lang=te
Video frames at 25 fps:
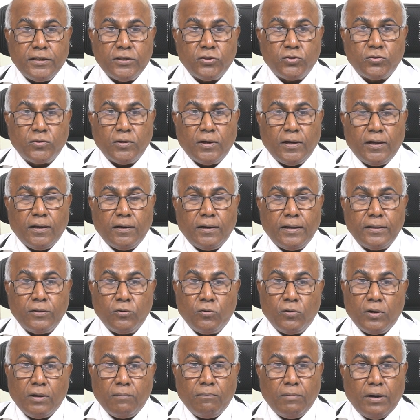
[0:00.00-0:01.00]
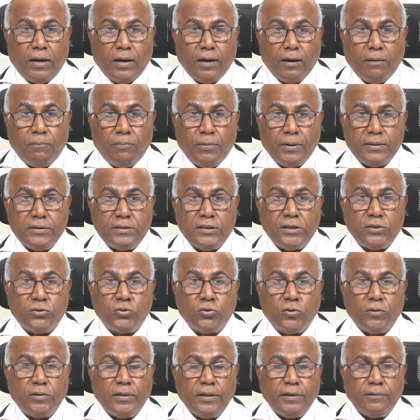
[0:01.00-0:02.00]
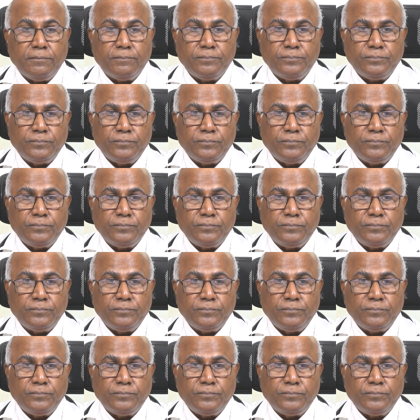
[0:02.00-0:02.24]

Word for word: చేస్తున్నారు అది కూడా బాగా పనిచేస్తుంది